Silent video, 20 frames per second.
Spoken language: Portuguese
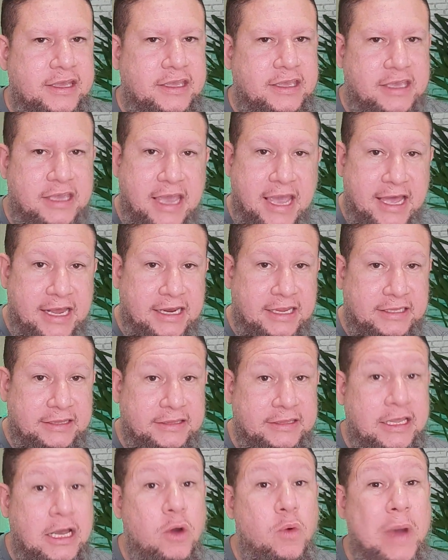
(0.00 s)
que ela
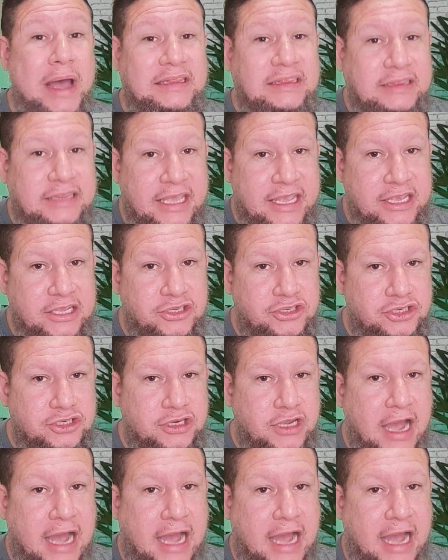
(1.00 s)
não atende